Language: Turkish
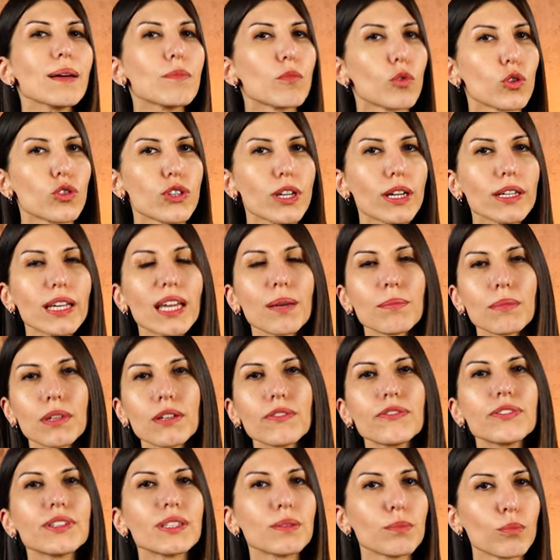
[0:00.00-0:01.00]
hem ocak hem
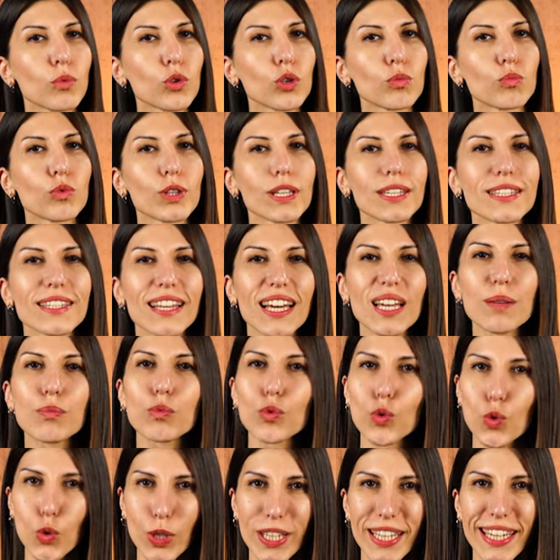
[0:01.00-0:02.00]
de fırın bölümüne sahip
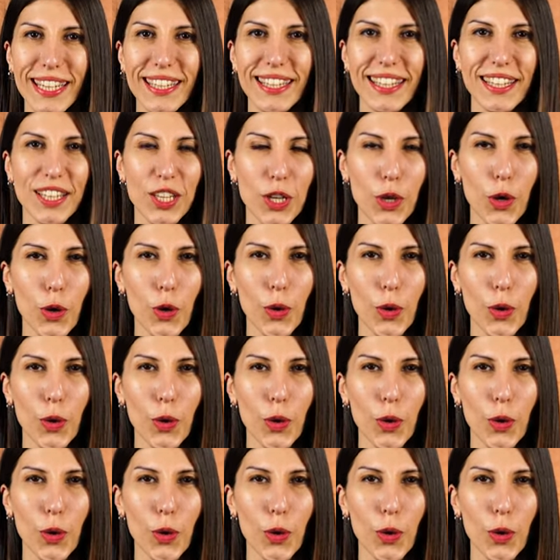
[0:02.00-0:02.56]
ürünlere deniyor.